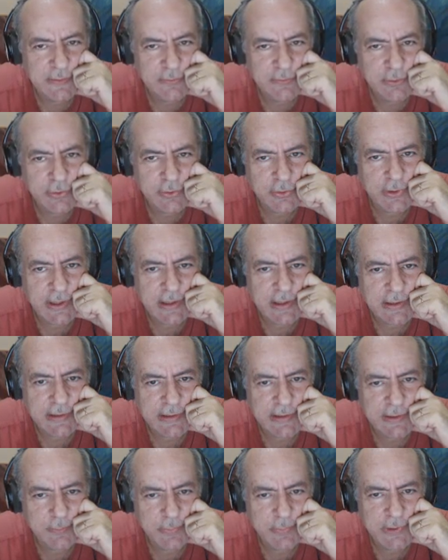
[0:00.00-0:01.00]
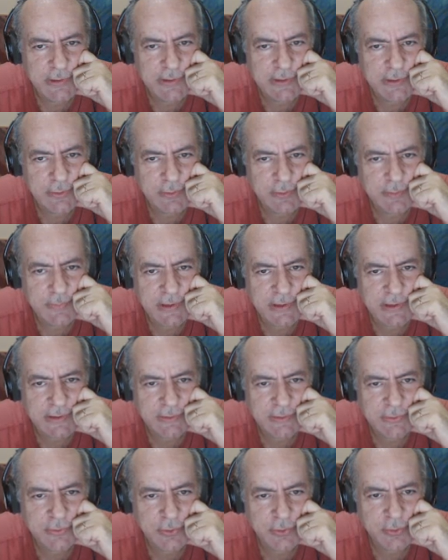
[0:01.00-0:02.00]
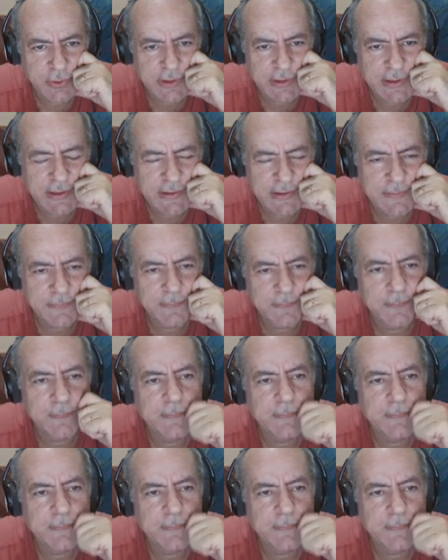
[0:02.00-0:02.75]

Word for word: Vou jogar aqui, porque aqui eu ameaço trocar.